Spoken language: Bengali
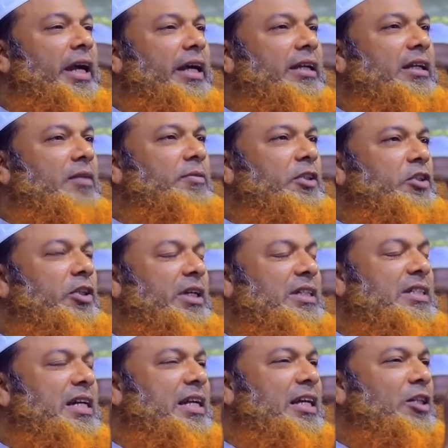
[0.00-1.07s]
একটা
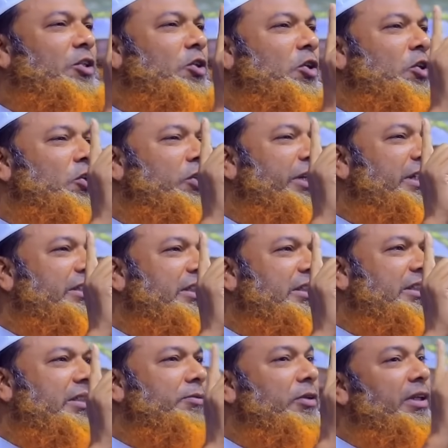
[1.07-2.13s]
বিষয়ে জানার জন্য
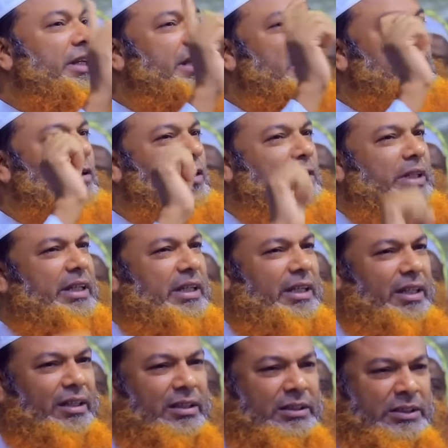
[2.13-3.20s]
এসেছি বলে কি বলো
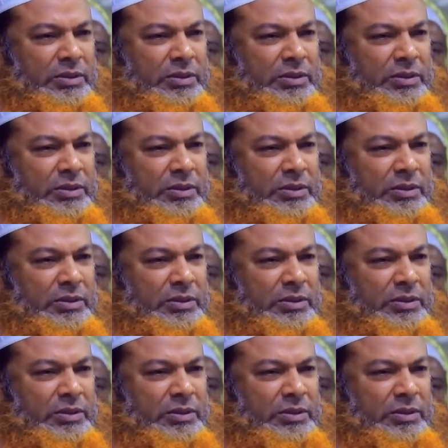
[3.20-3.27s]
দেখি